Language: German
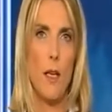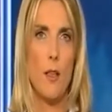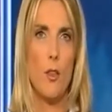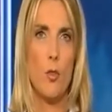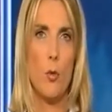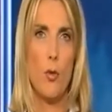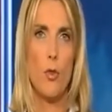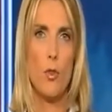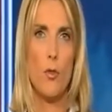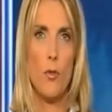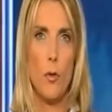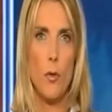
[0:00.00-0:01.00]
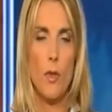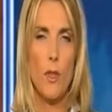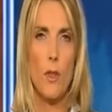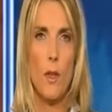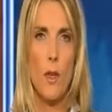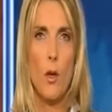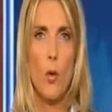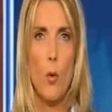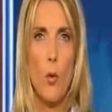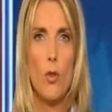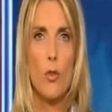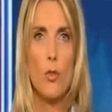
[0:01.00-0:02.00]
den Toten zu würdigen,
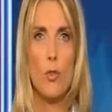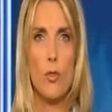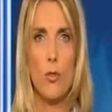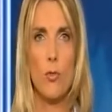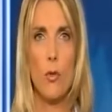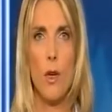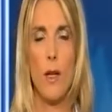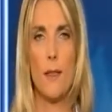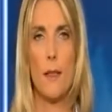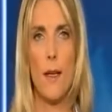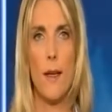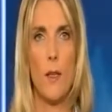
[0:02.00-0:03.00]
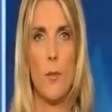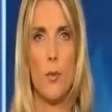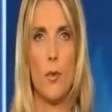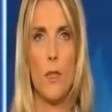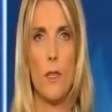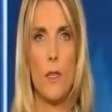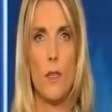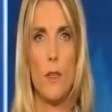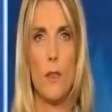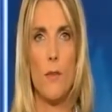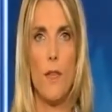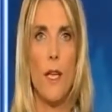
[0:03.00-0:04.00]
ohne so zu tun, als sei er ein
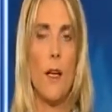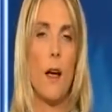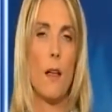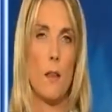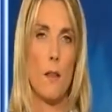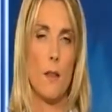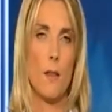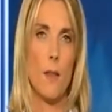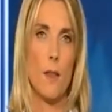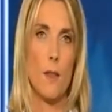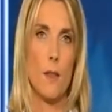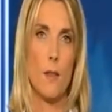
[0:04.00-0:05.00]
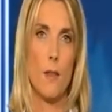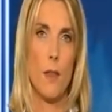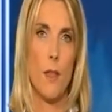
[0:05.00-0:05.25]
Politiker wie jeder andere gewesen.